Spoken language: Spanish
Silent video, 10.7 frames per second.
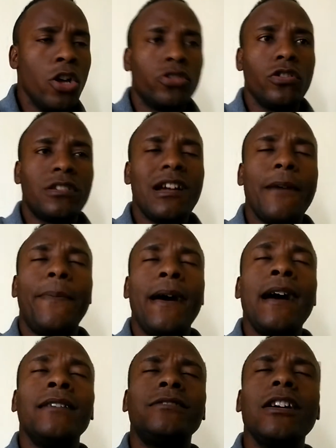Soy
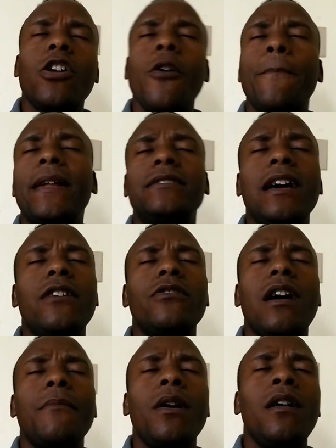capaz de comprender
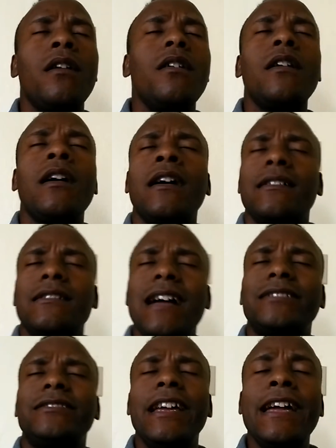un amor que ha
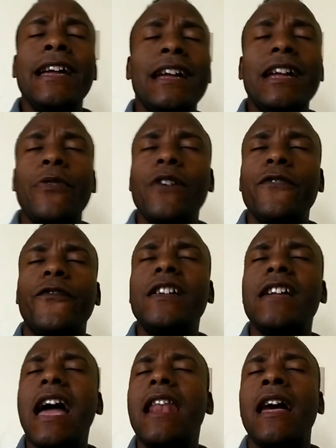sido
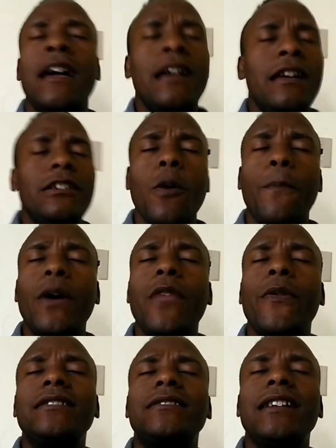infiel y no
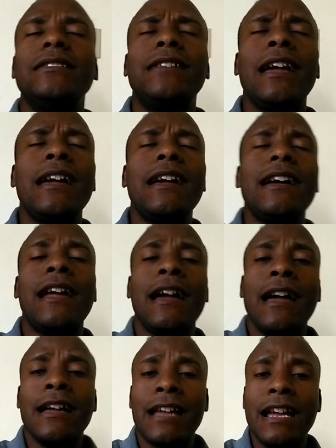puedo entender
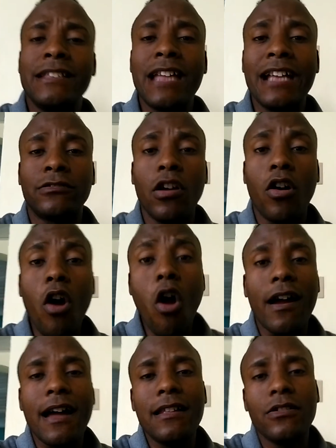que ya estoy
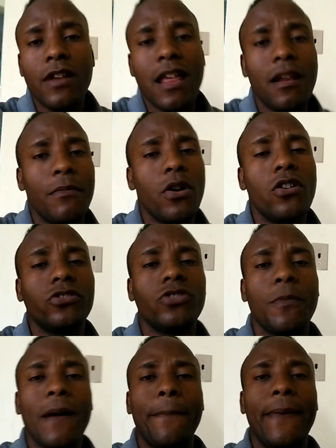jugando el
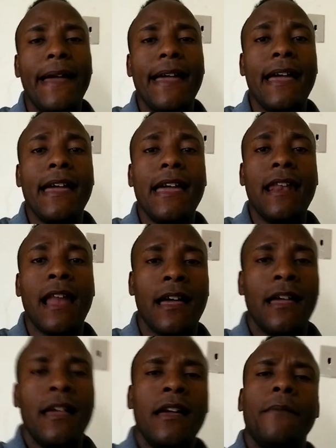hermoso papel.
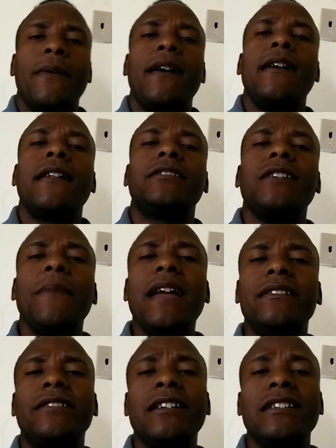Parece
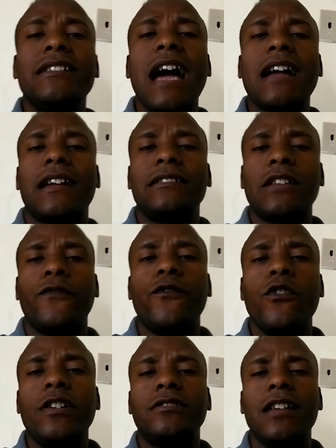mentira que te
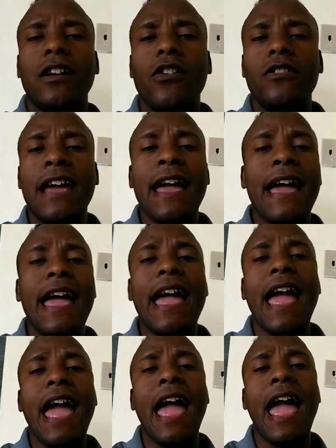fuiste con
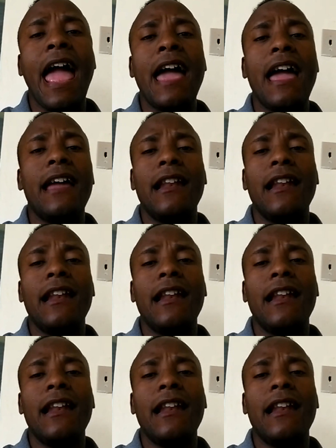él